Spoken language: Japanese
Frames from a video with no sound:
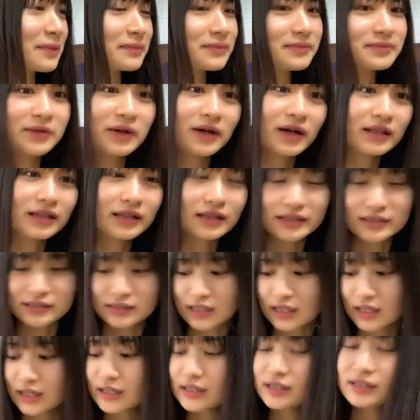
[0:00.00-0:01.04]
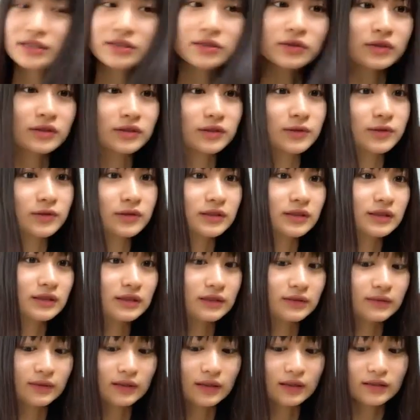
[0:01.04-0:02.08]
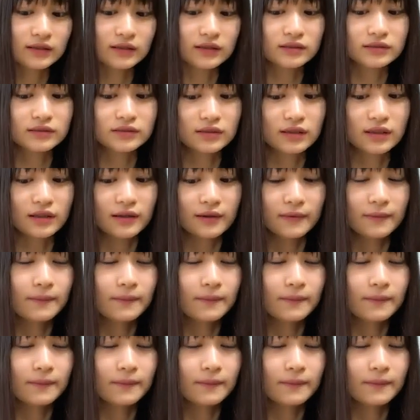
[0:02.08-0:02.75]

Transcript: 分かんない私何インチとか正直分かんなくて